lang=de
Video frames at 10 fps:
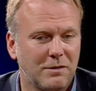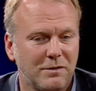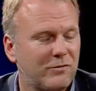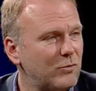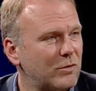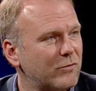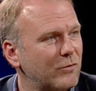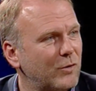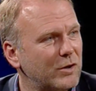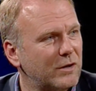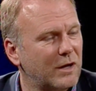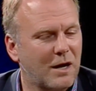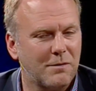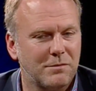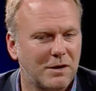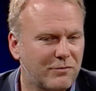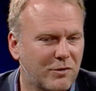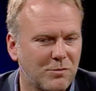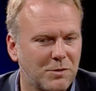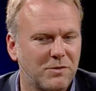Die Situation wollte ich nicht haben. Meine
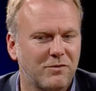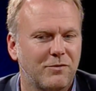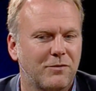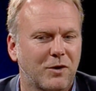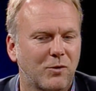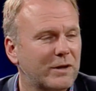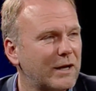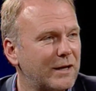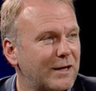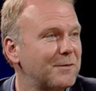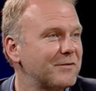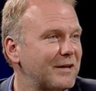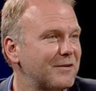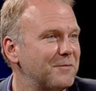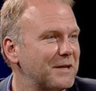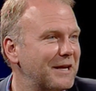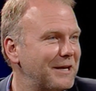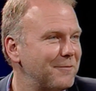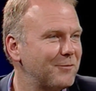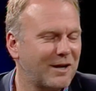Frau hat mich ein bisschen für verrückt erklärt, aber sie hat es
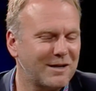mitgelebt und